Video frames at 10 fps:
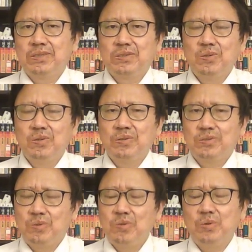中共
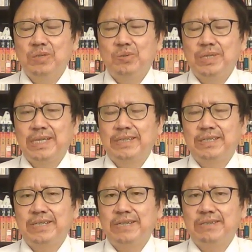中国最大
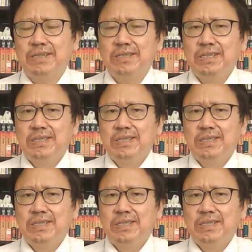的电商，